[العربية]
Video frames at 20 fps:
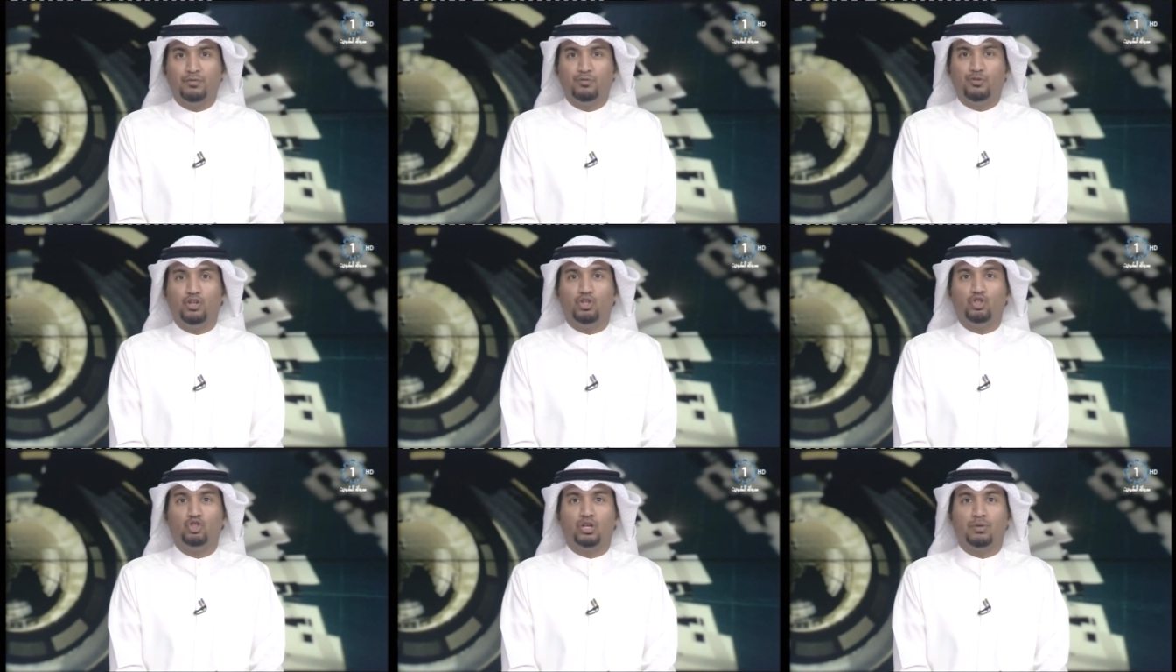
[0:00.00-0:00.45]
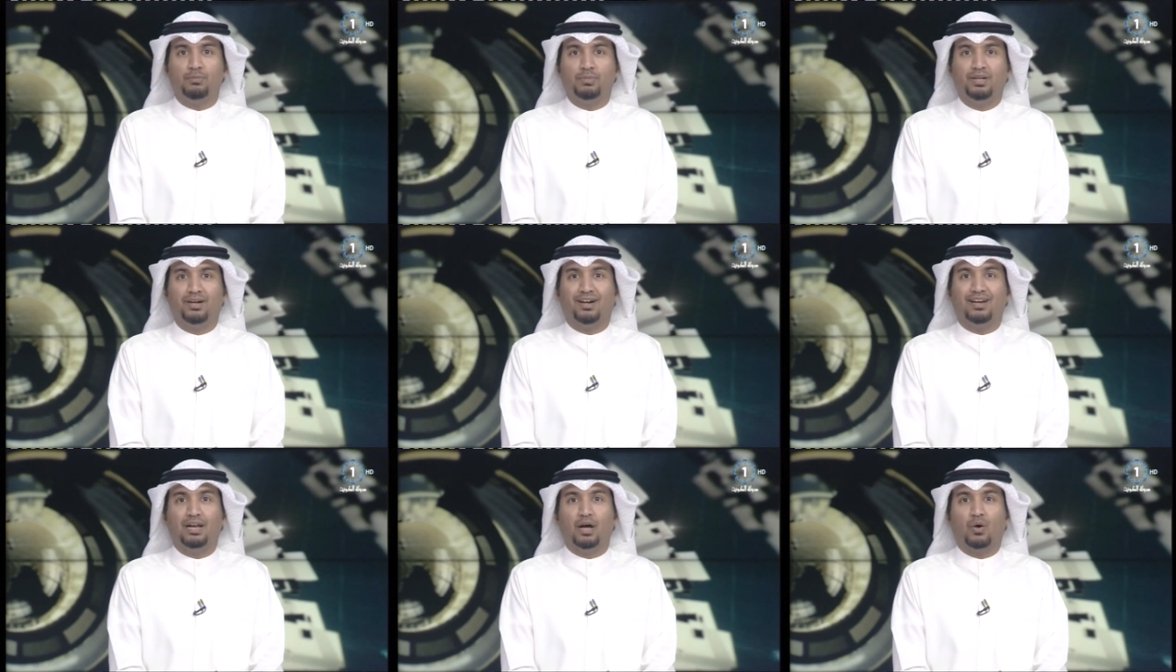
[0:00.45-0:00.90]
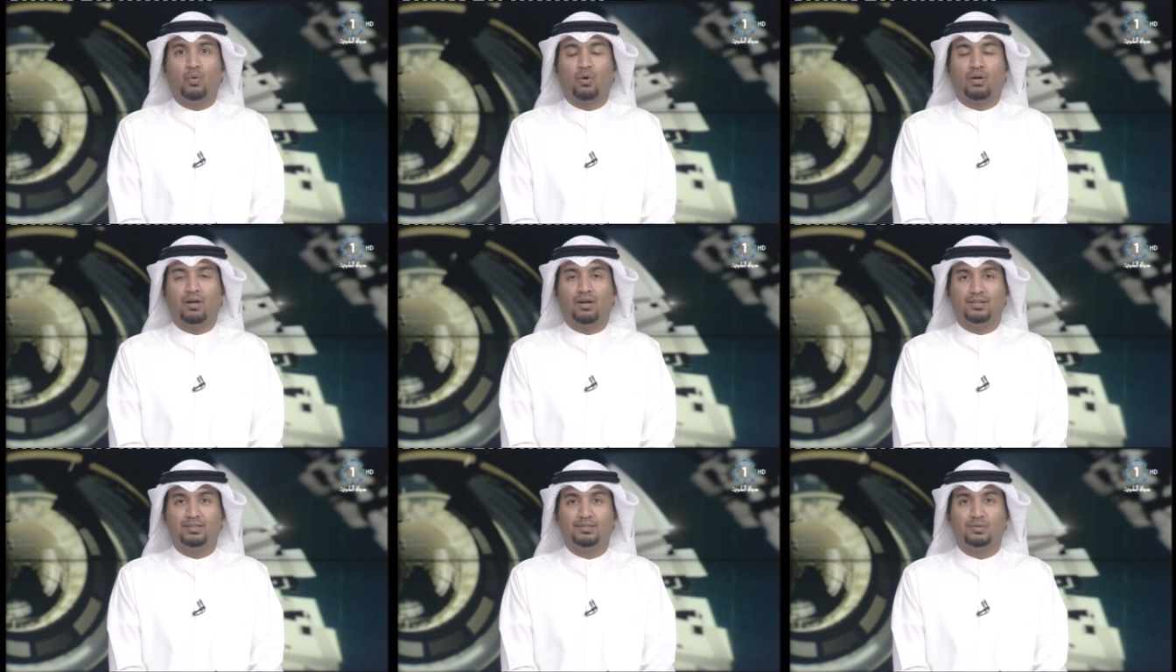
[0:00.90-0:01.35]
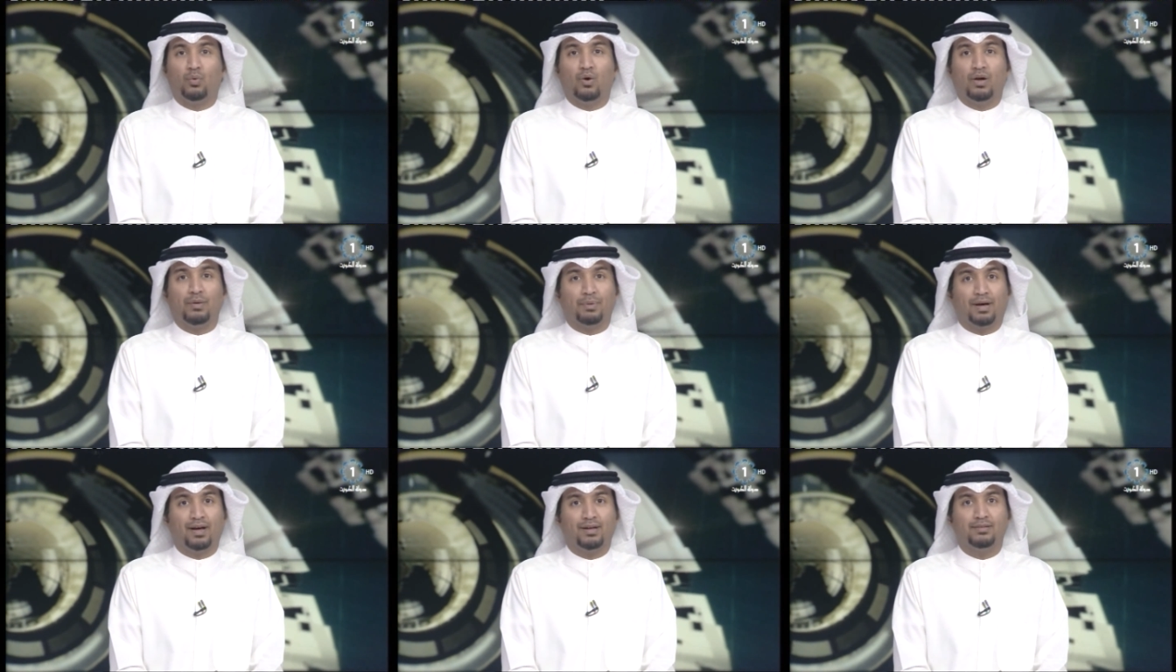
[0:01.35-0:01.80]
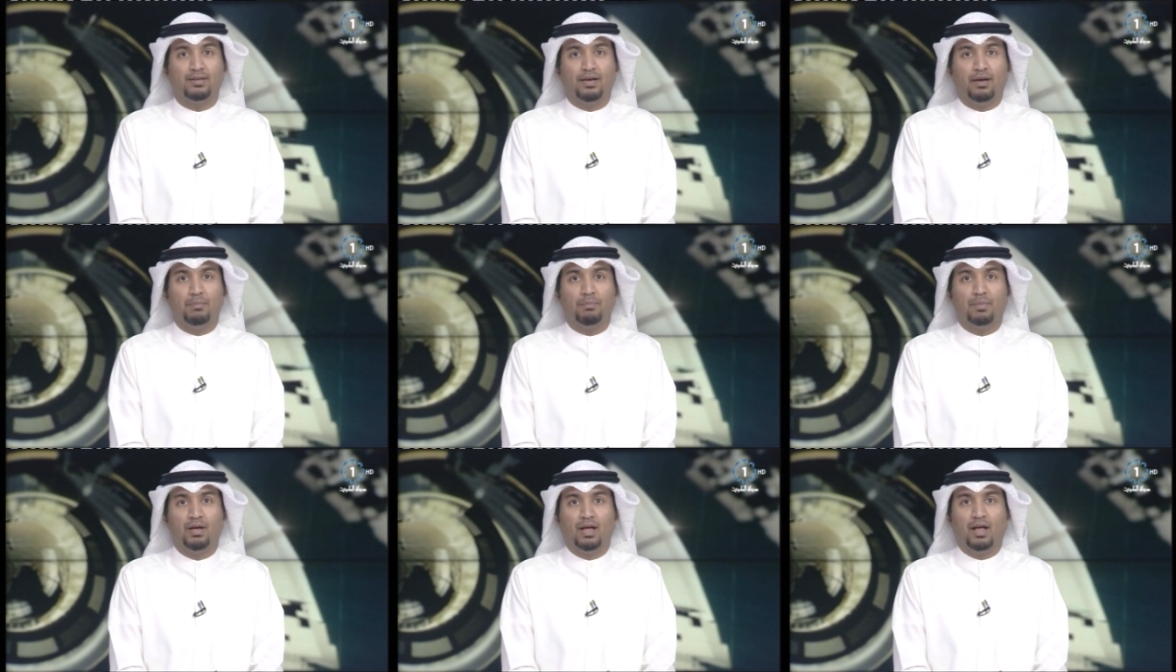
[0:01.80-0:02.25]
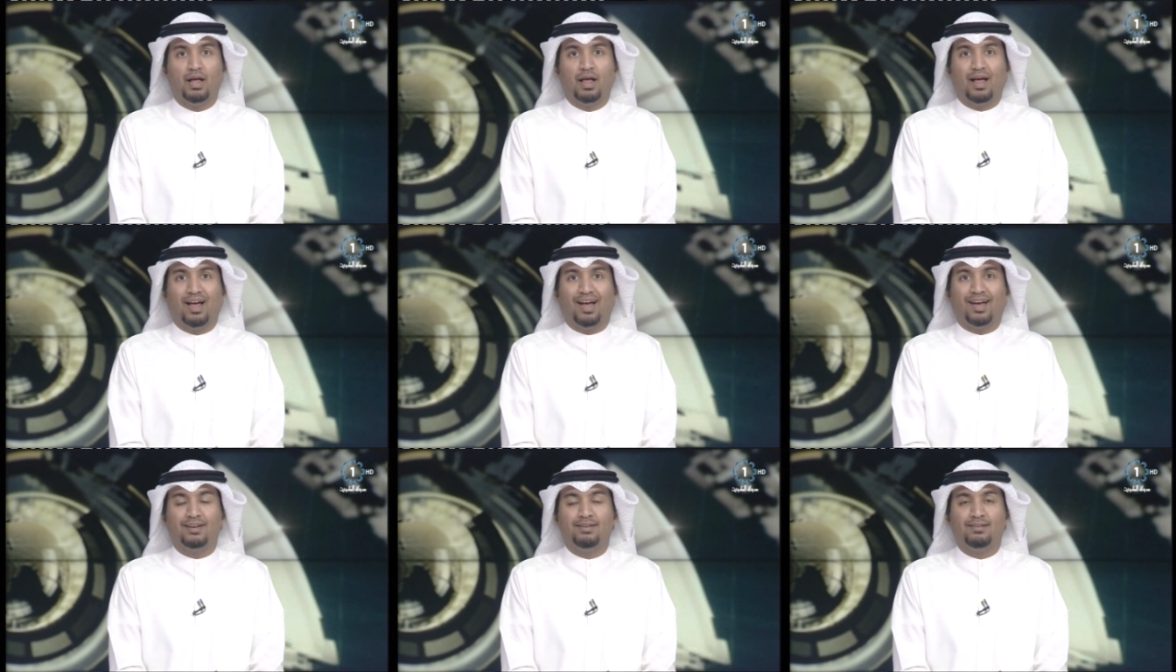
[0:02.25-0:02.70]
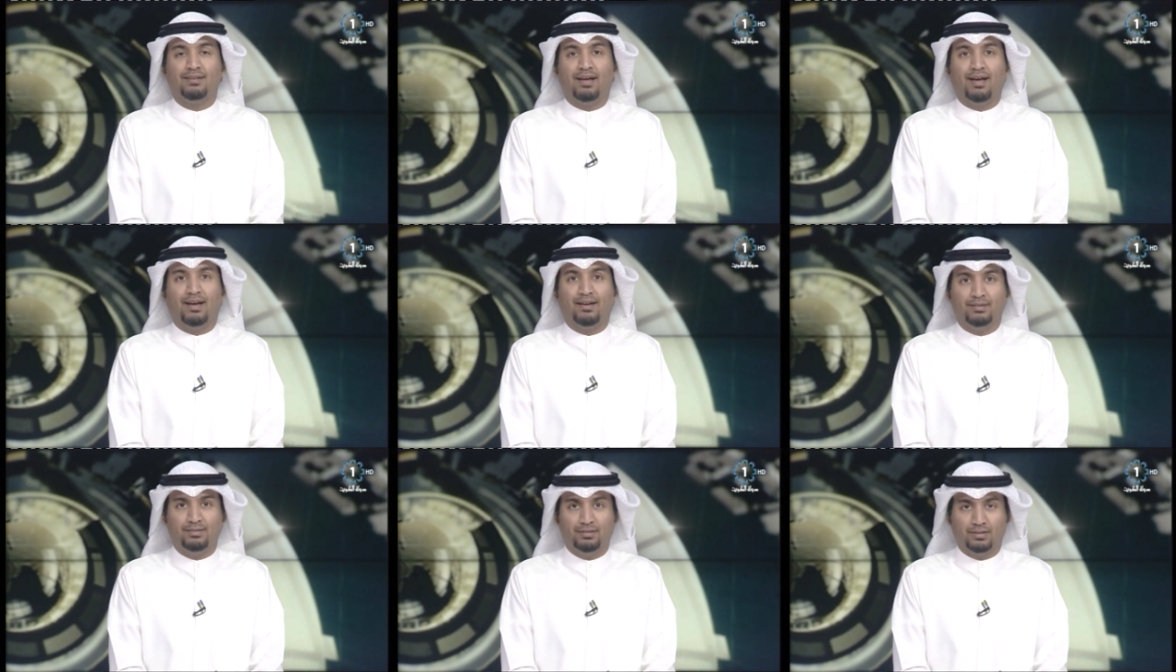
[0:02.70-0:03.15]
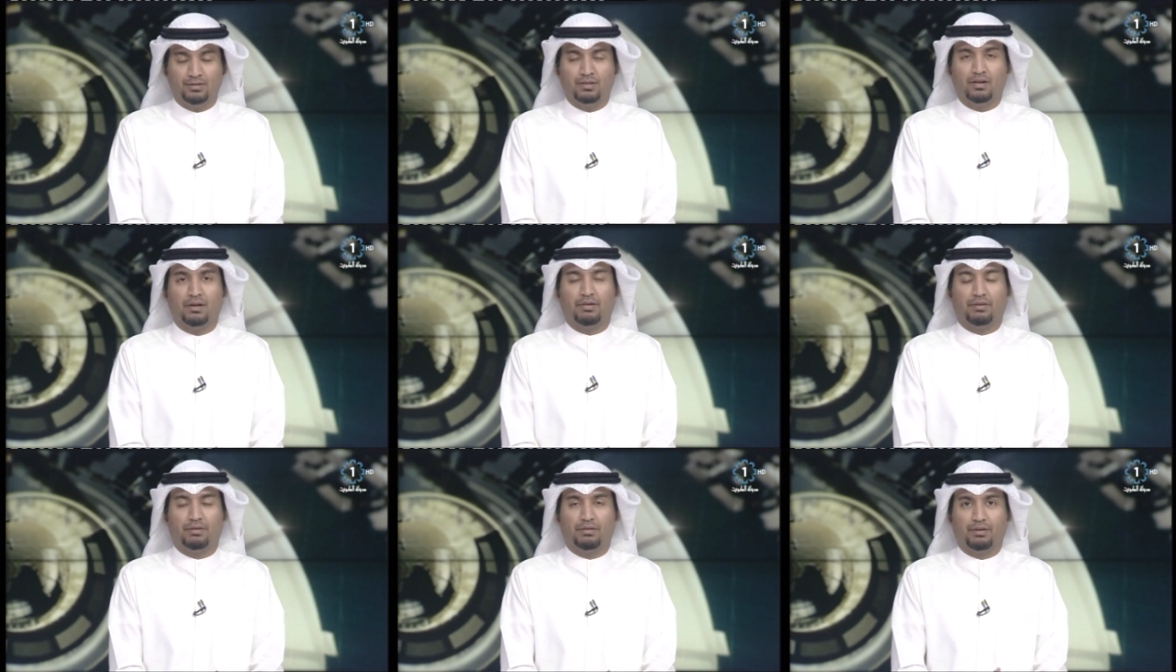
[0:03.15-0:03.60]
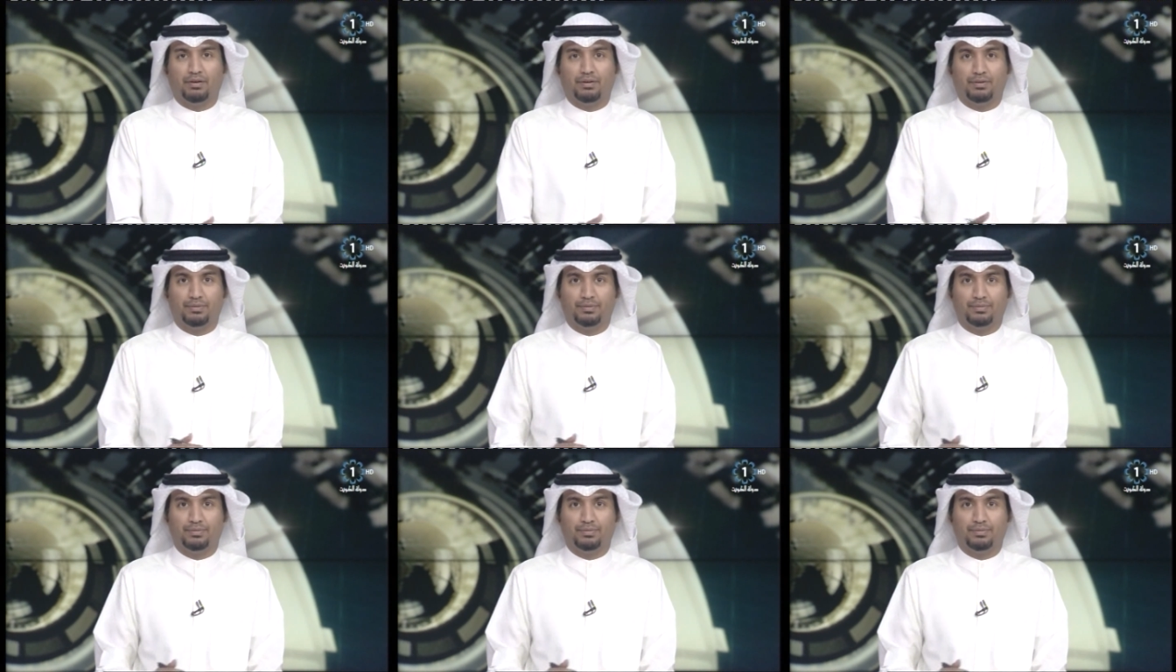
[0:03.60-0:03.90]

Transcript: في جميع الأوقات وإبعادهم عن أي ضرر